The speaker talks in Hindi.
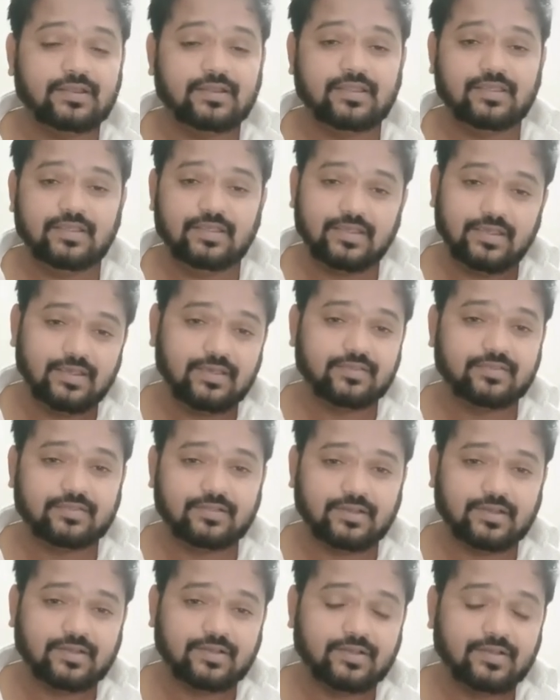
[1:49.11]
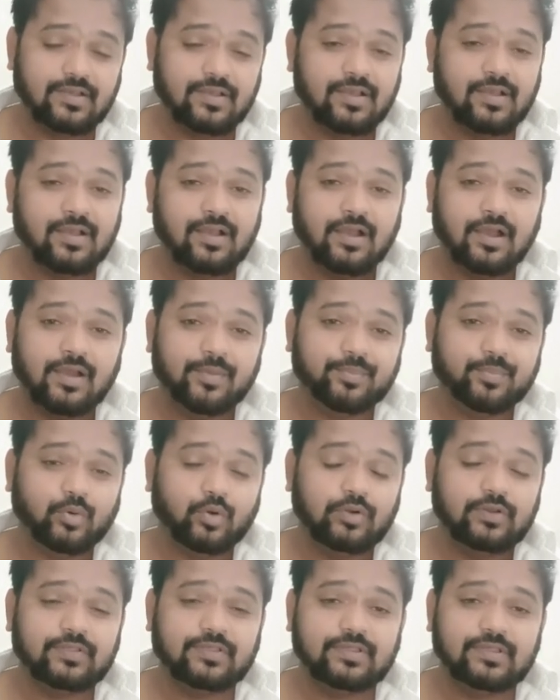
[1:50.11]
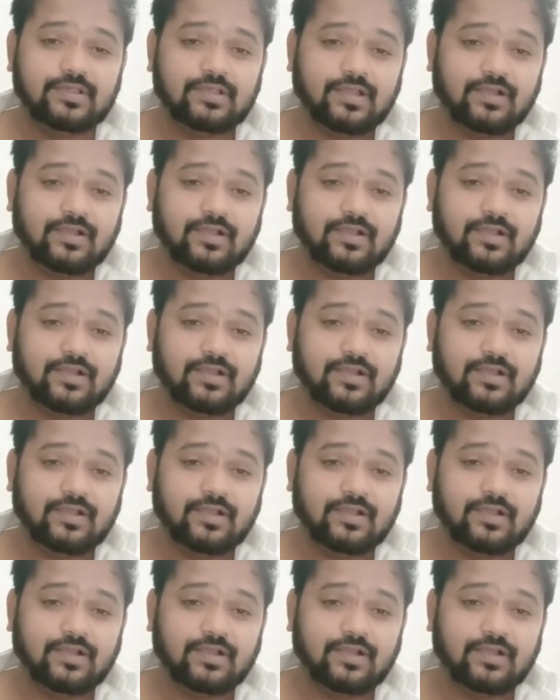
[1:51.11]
की एज तक आप पॉलिसी